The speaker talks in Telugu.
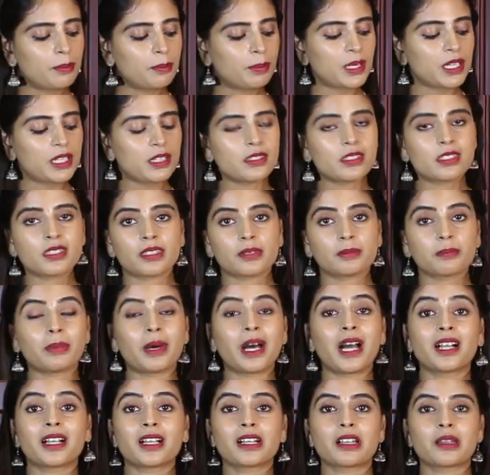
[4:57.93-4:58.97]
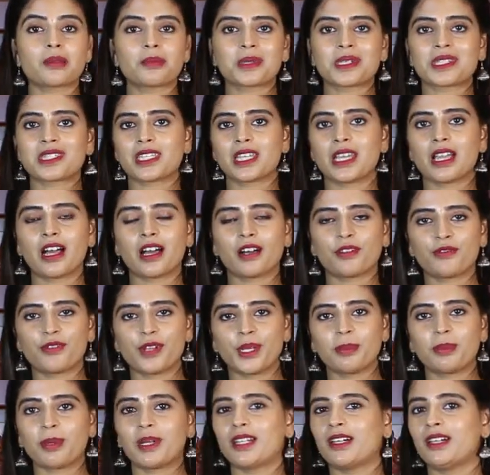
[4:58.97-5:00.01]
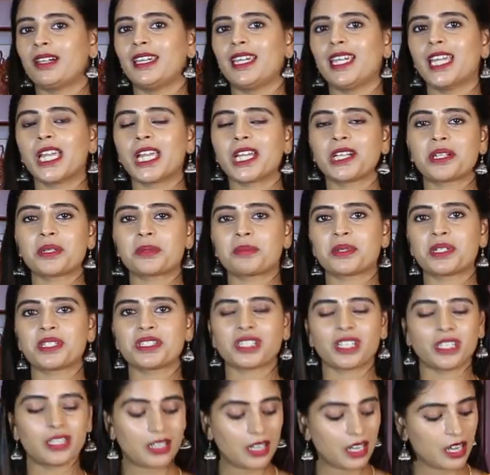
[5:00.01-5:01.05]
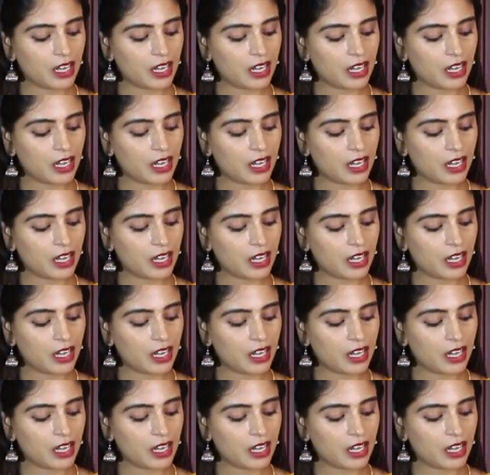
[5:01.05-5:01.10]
ప్రింట్స్ బాగా కనిపిస్తాయి హాఫ్ వైట్ పైన ఏ కలర్ ప్రింట్ అయినా